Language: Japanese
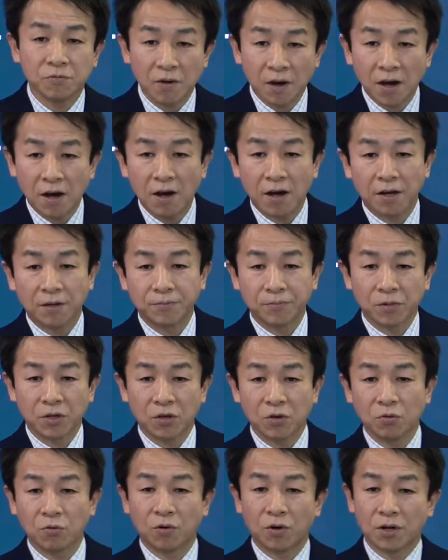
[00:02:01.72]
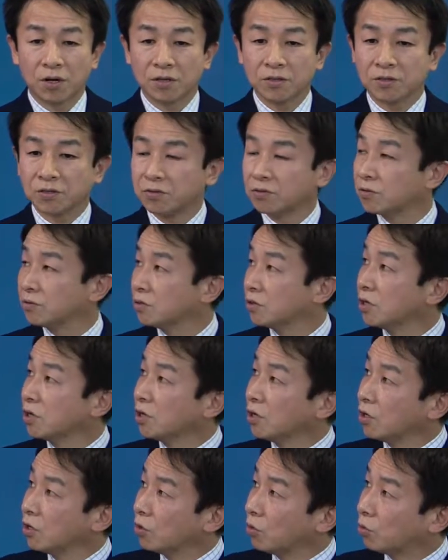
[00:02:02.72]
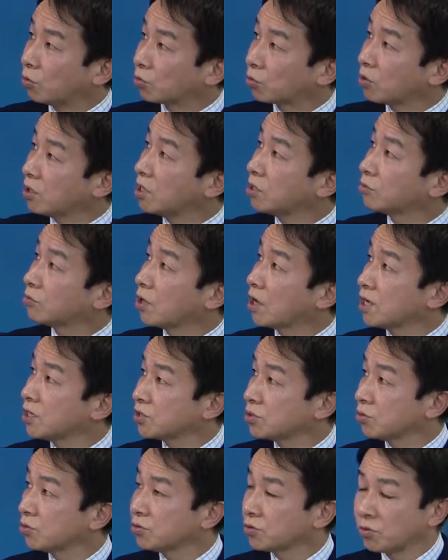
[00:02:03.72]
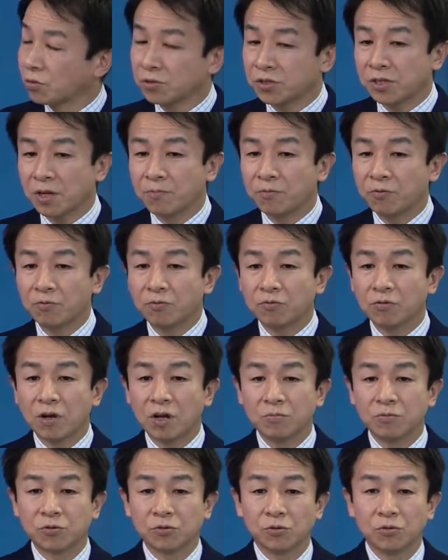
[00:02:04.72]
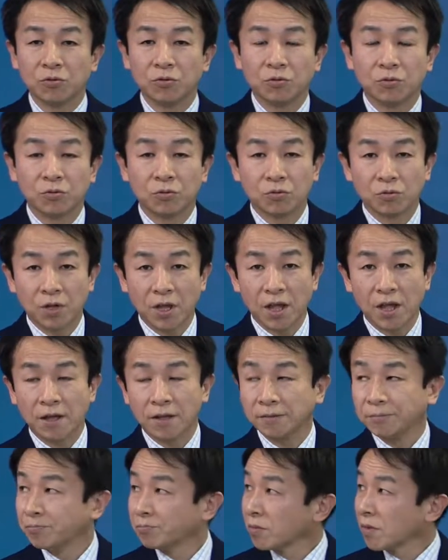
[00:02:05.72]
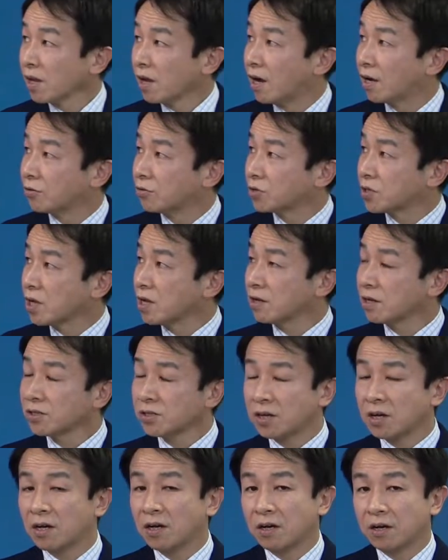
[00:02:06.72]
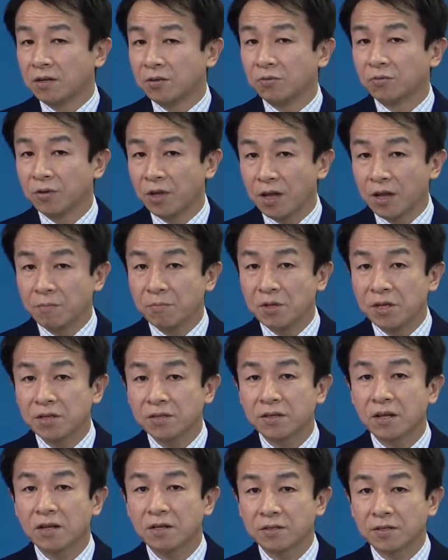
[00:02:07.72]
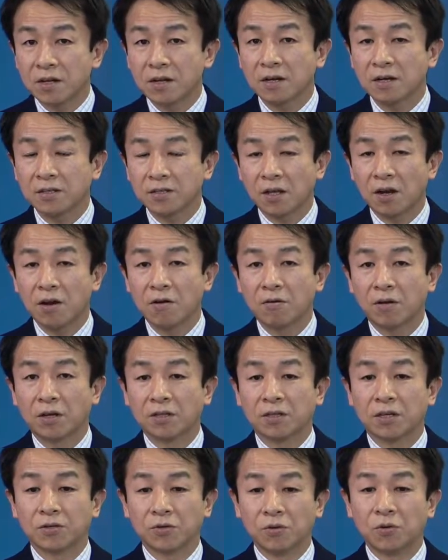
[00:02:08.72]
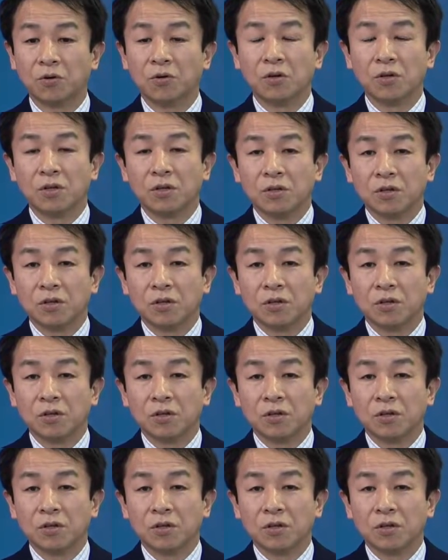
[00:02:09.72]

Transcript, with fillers: は今日お話しする大人を対象としたプログラムということであの参加者のね皆さん参加される方の